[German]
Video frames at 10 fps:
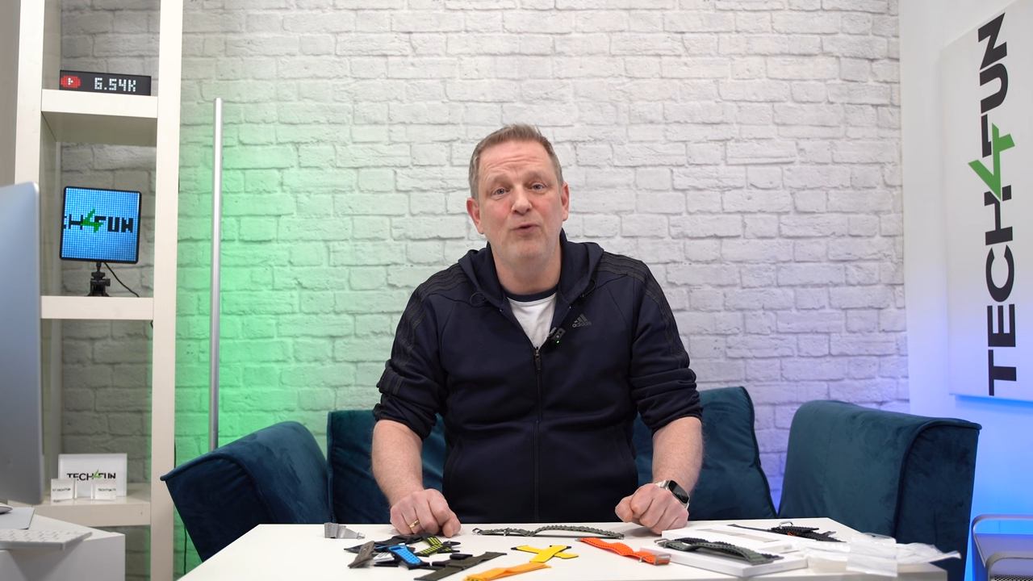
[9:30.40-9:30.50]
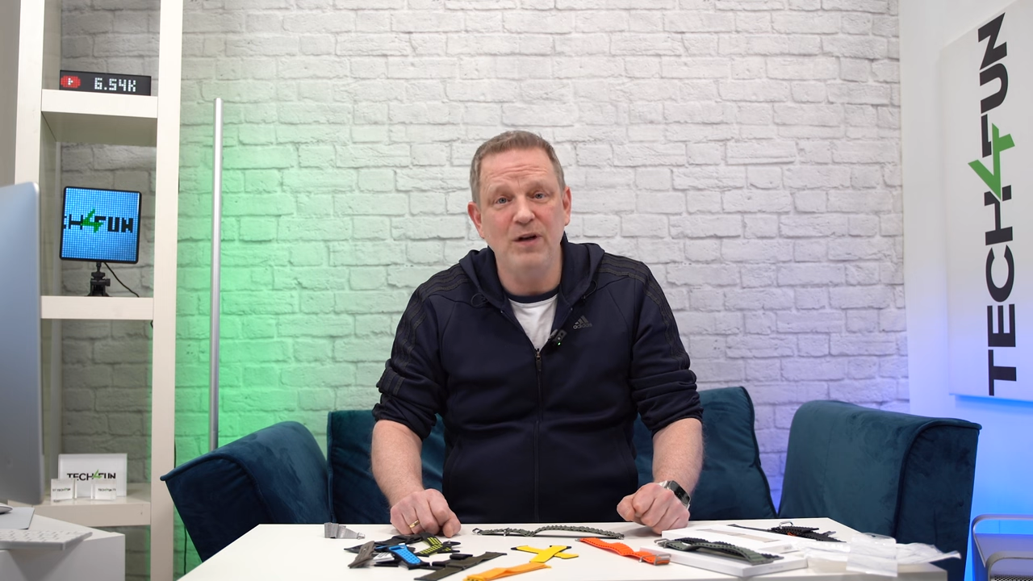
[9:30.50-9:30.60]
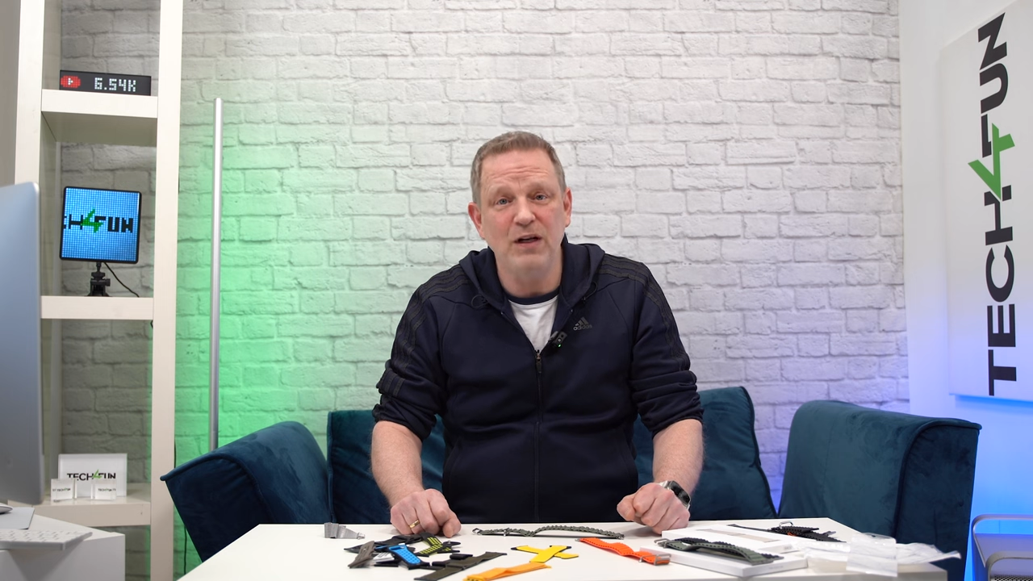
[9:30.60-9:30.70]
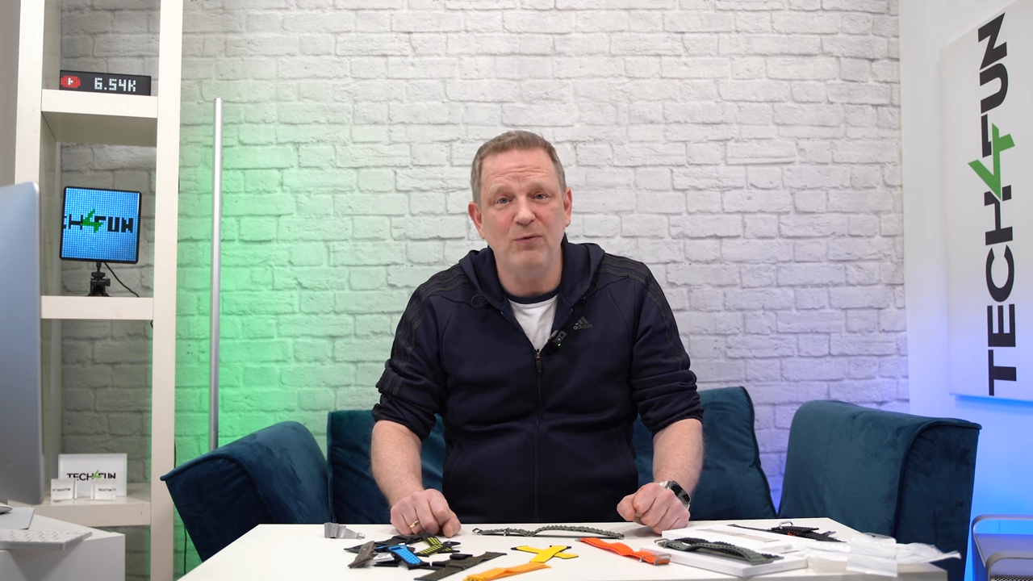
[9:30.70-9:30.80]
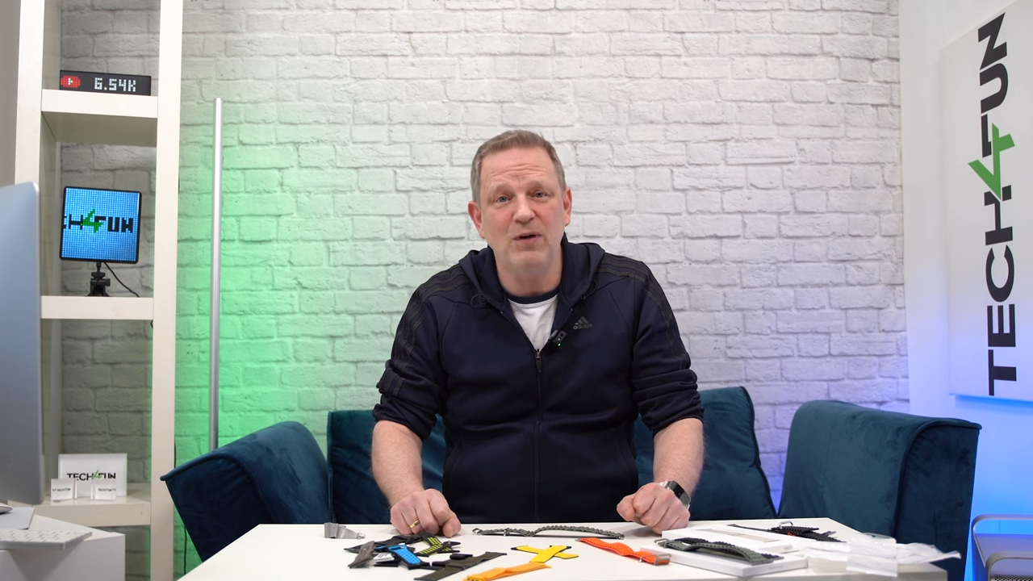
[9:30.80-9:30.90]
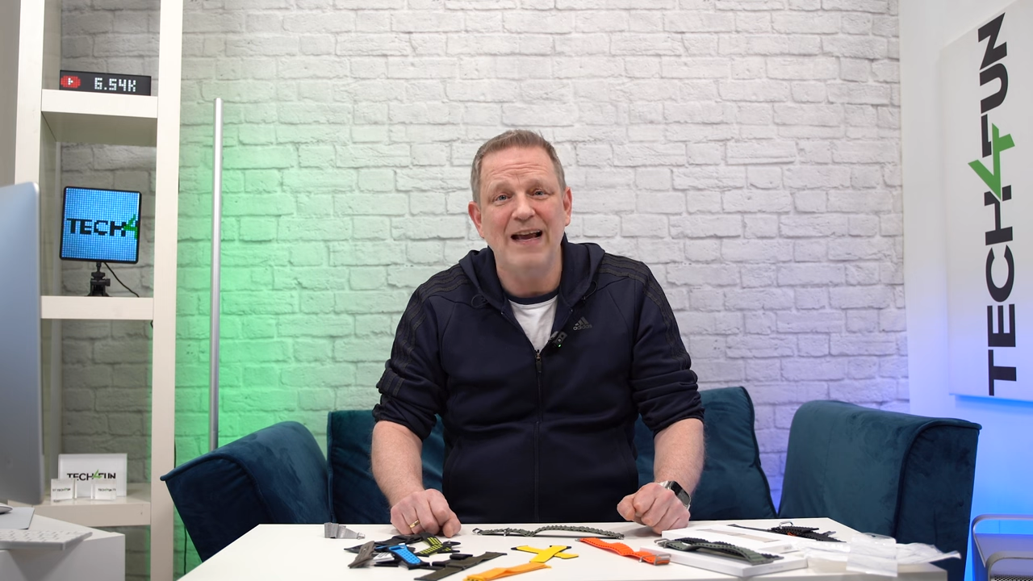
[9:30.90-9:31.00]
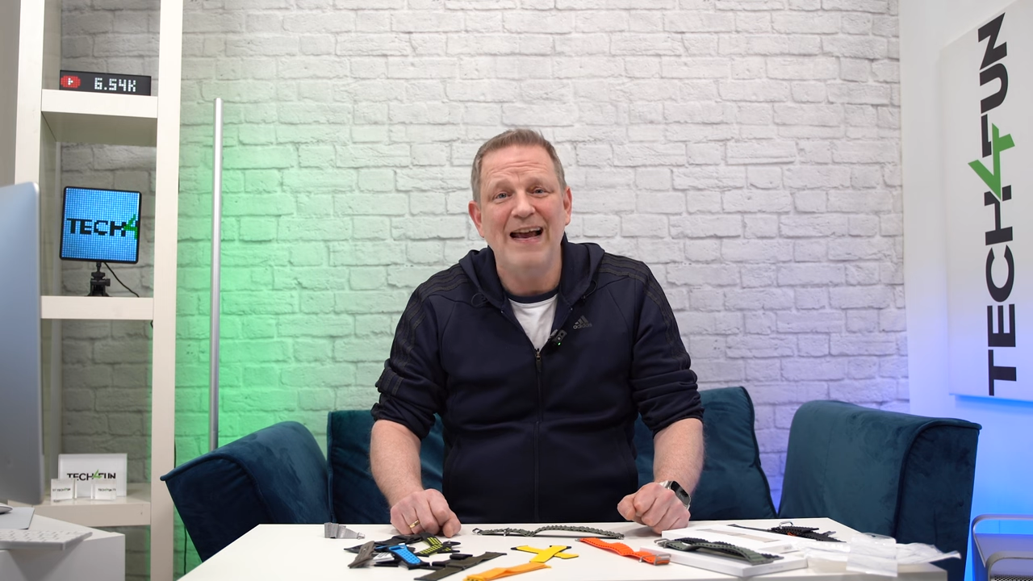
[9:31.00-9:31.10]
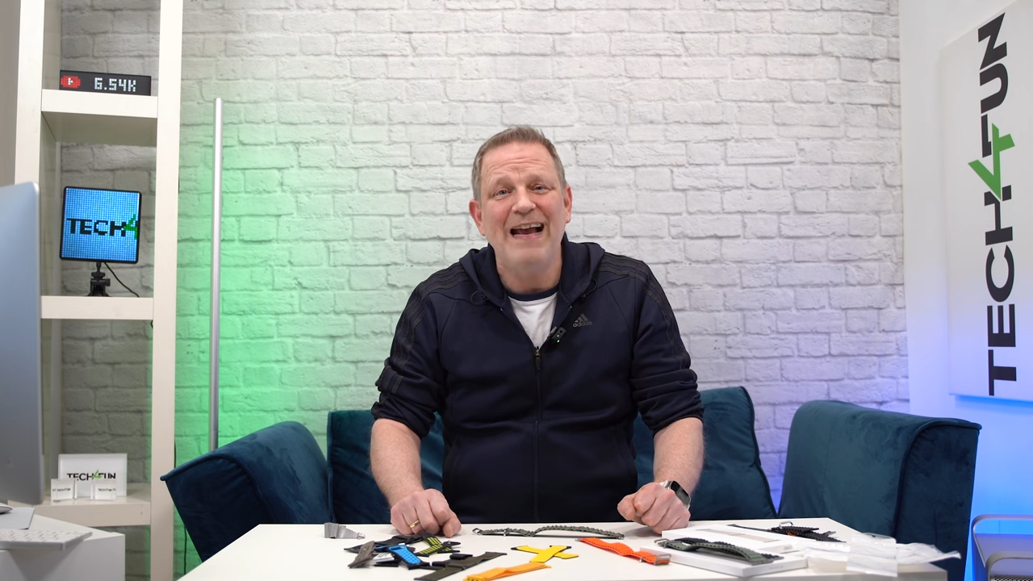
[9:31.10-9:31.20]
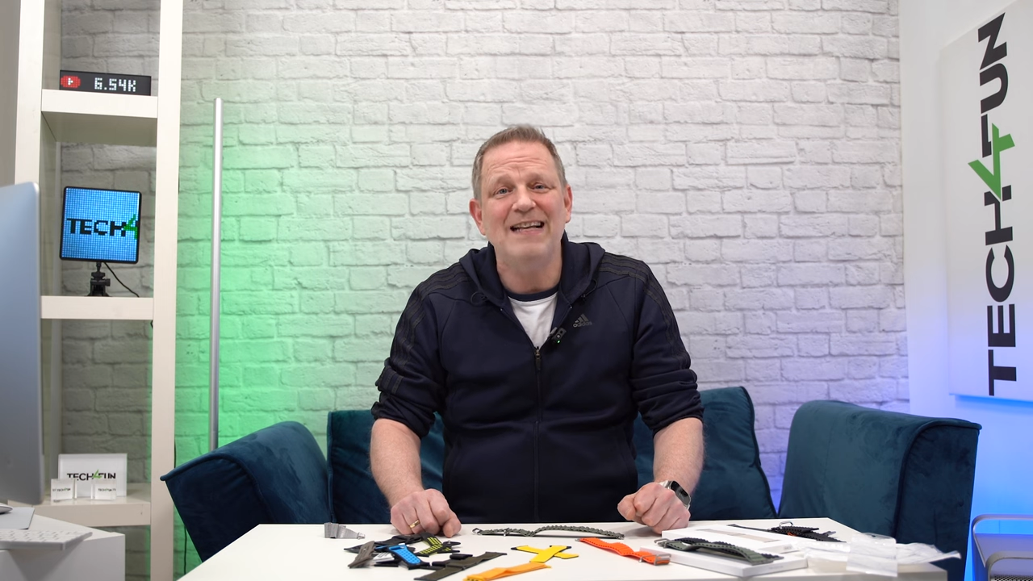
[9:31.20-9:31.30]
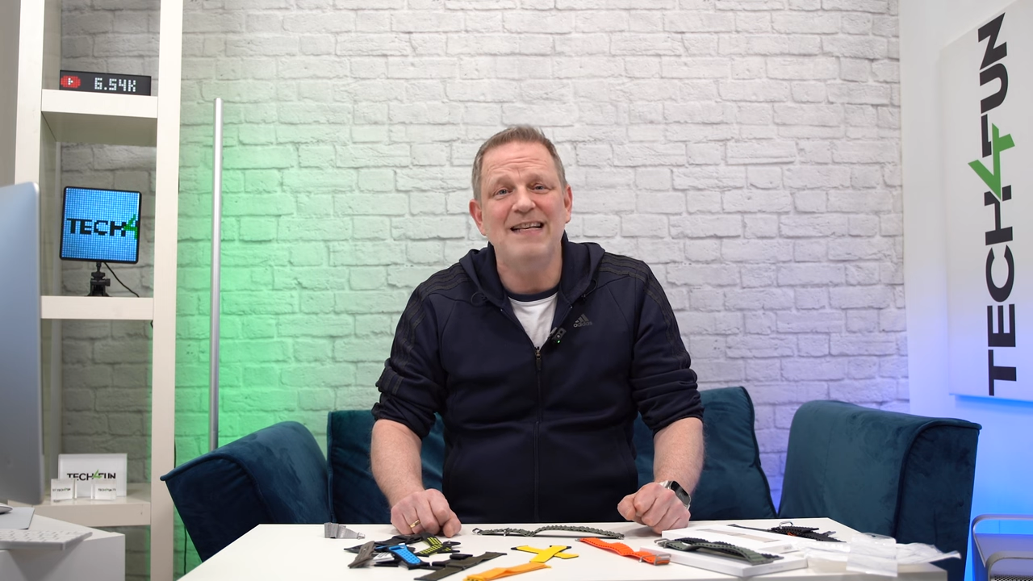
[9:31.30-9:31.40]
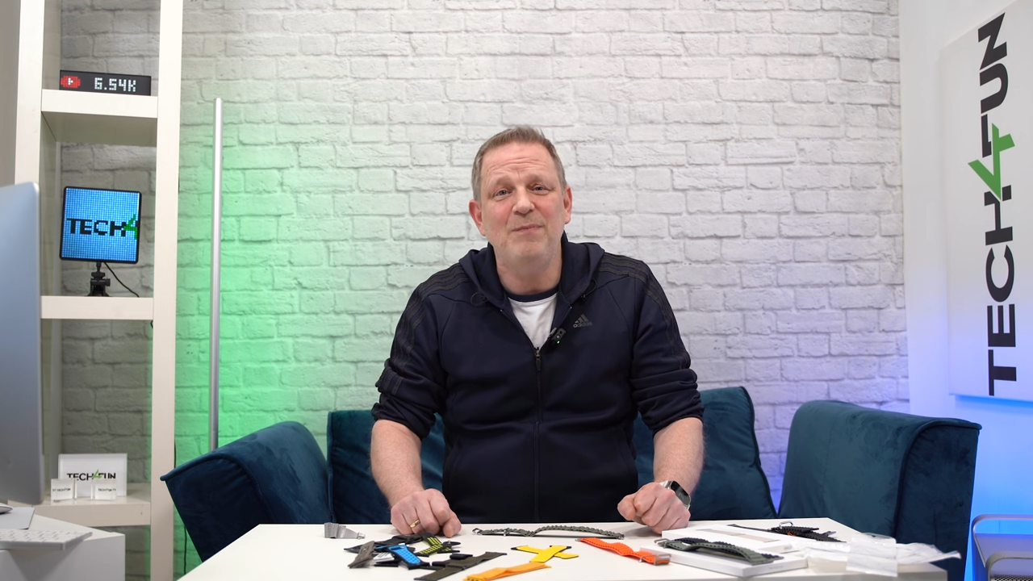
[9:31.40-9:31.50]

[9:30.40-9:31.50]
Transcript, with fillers: fündig wird. Es